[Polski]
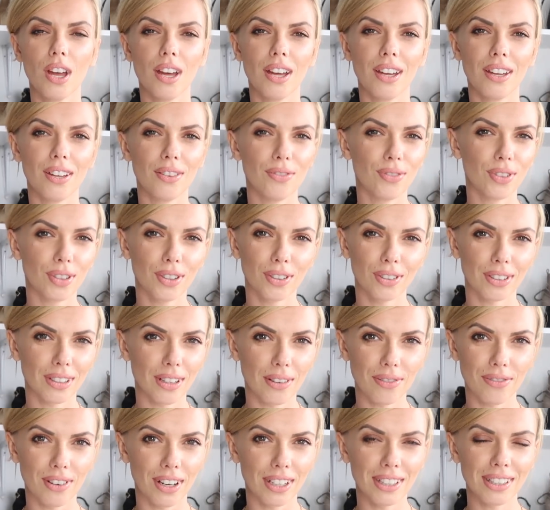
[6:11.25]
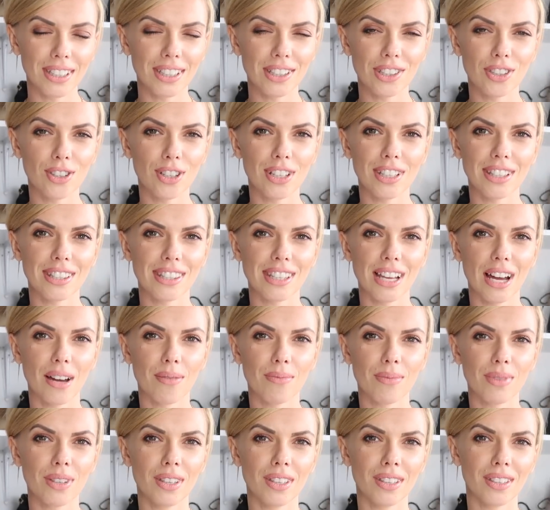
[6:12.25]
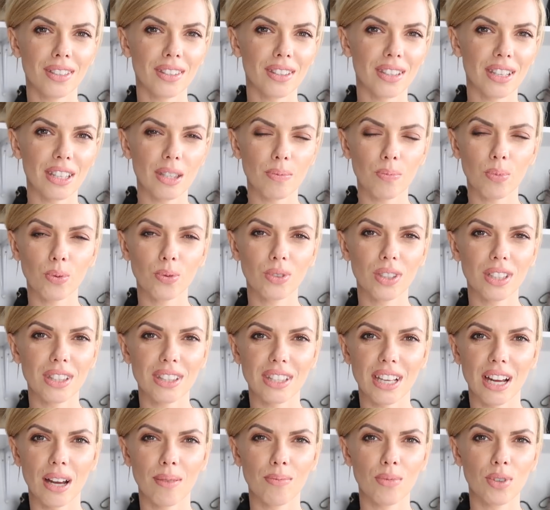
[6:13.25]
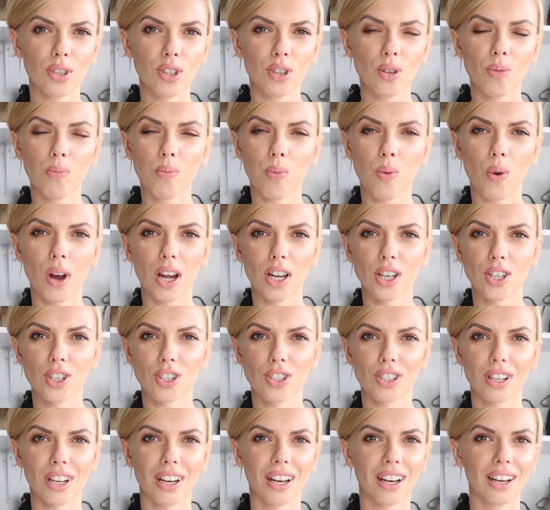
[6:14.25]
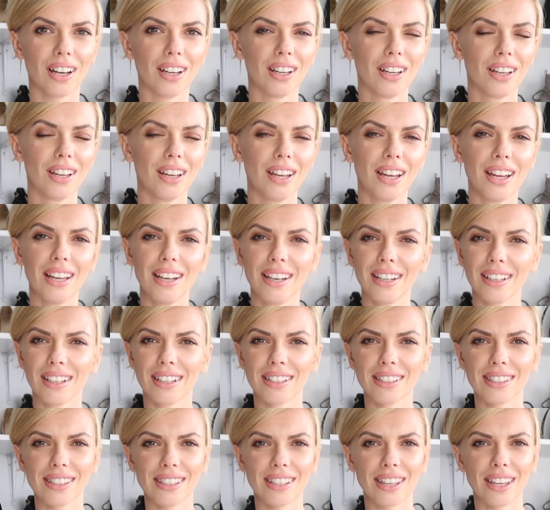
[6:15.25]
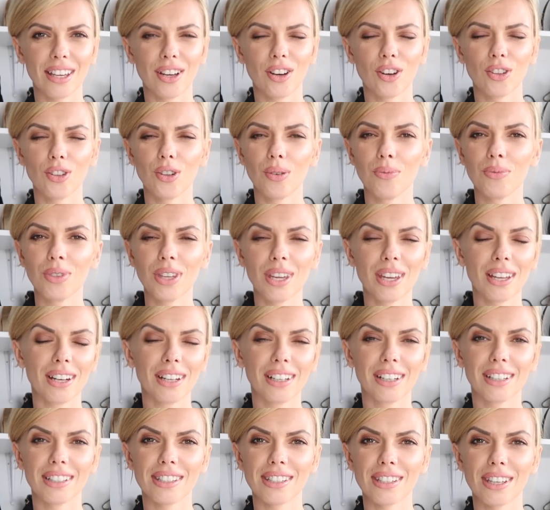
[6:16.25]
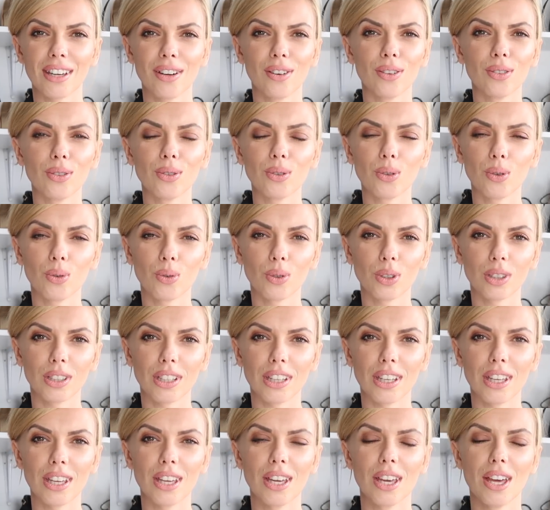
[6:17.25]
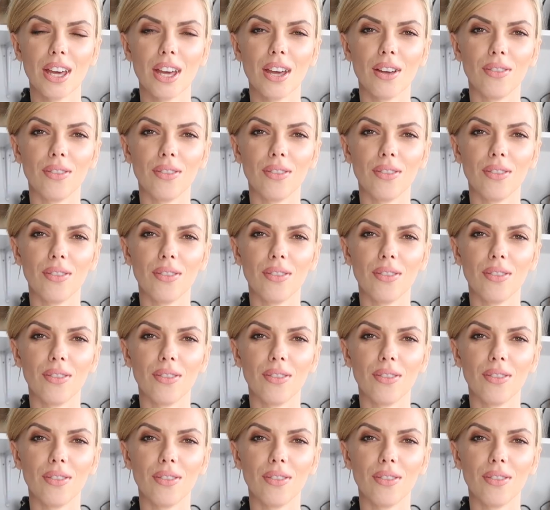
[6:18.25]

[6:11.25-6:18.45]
e, wygląda fajnie z jeansami, ze spódnicami, do płaszcza eleganckiego, do mniej eleganckiego, do kurtki,